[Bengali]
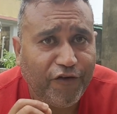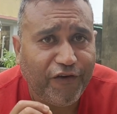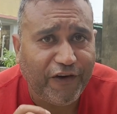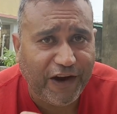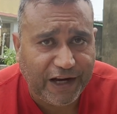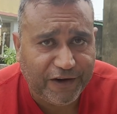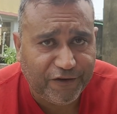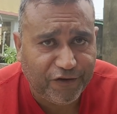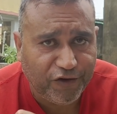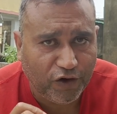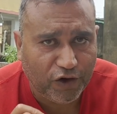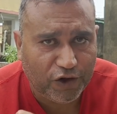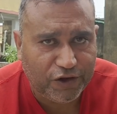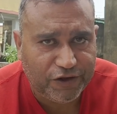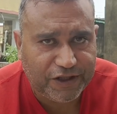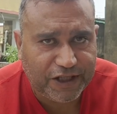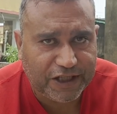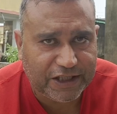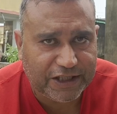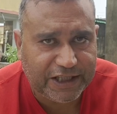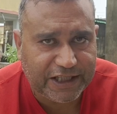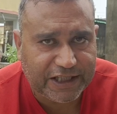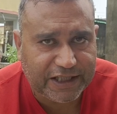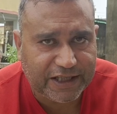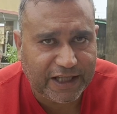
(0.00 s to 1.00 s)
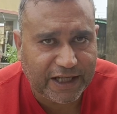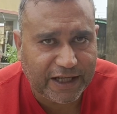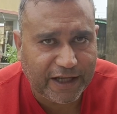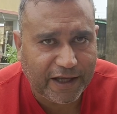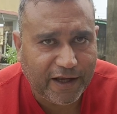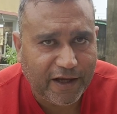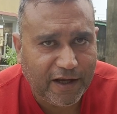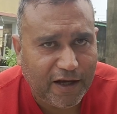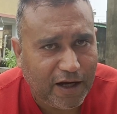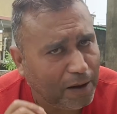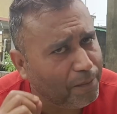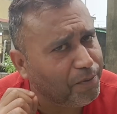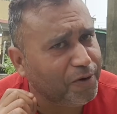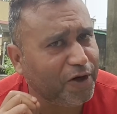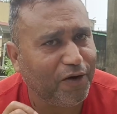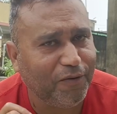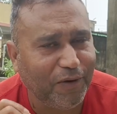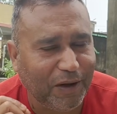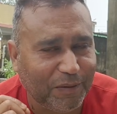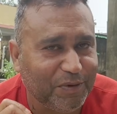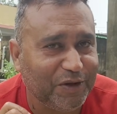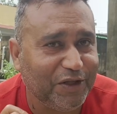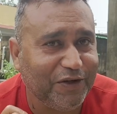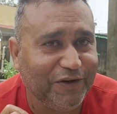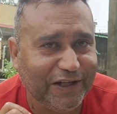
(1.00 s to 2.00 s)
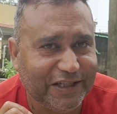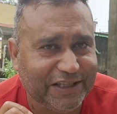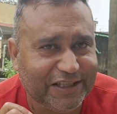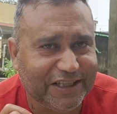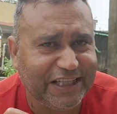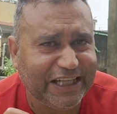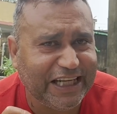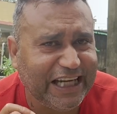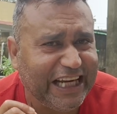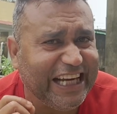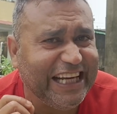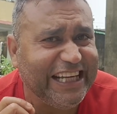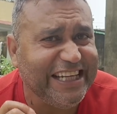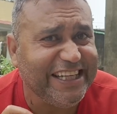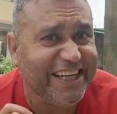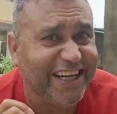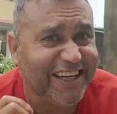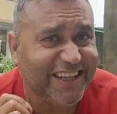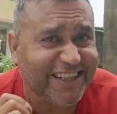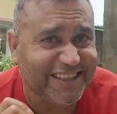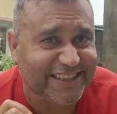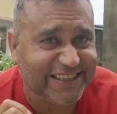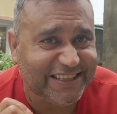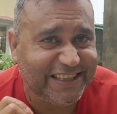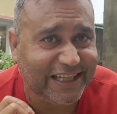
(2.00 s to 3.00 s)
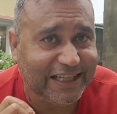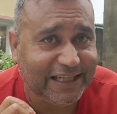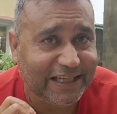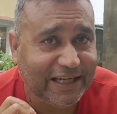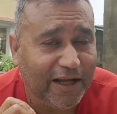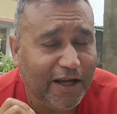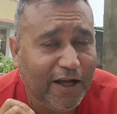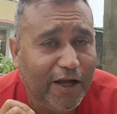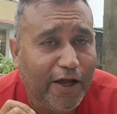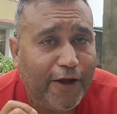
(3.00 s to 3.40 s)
ফ্যান ফলোয়িংয়ের দিক থেকে আপনারা ভাবতে পারছেন ইন্টারন্যাশনাল